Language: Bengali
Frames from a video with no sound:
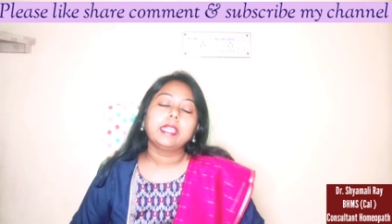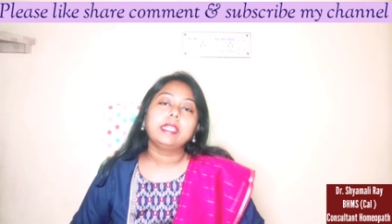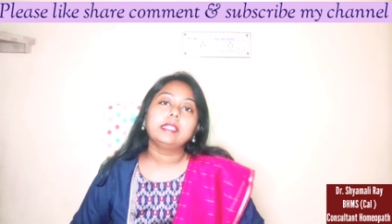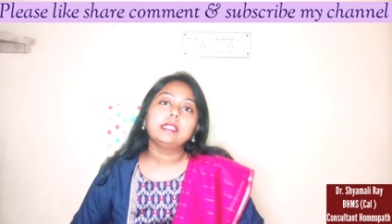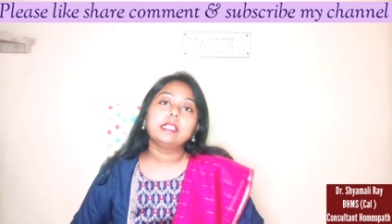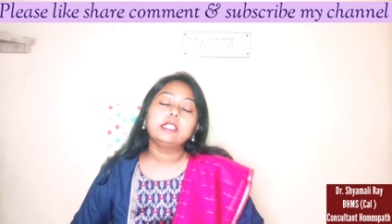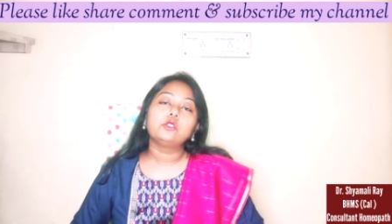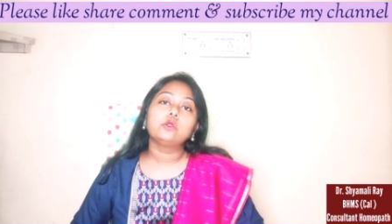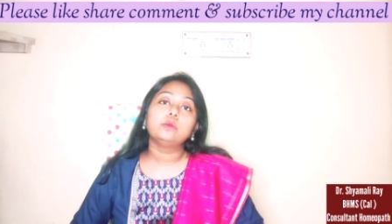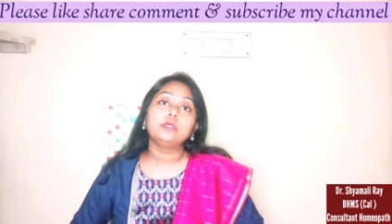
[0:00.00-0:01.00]
এক্ষেত্রে
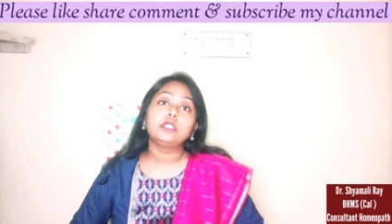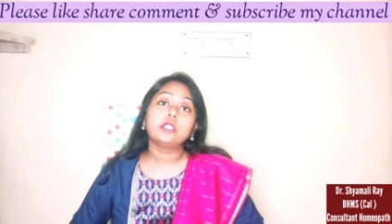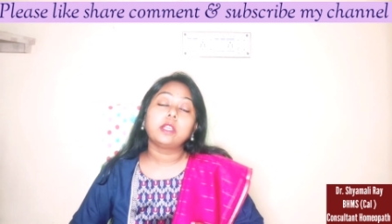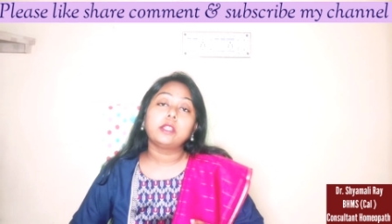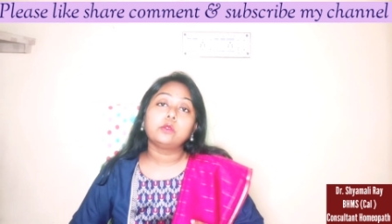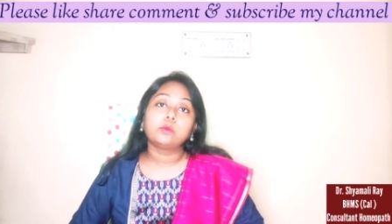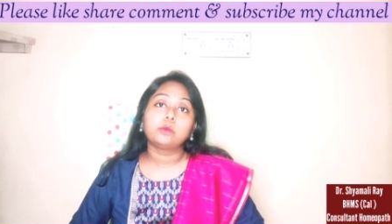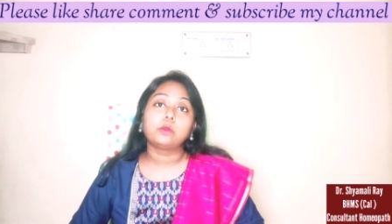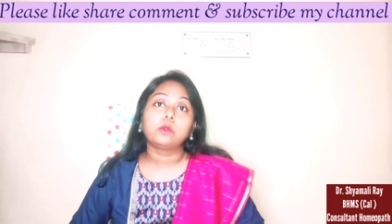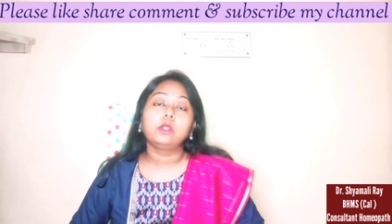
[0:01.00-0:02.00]
কিছু বিষয়ের
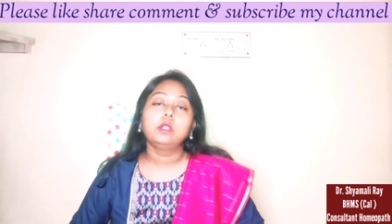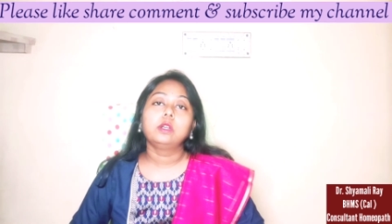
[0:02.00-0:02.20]
উপর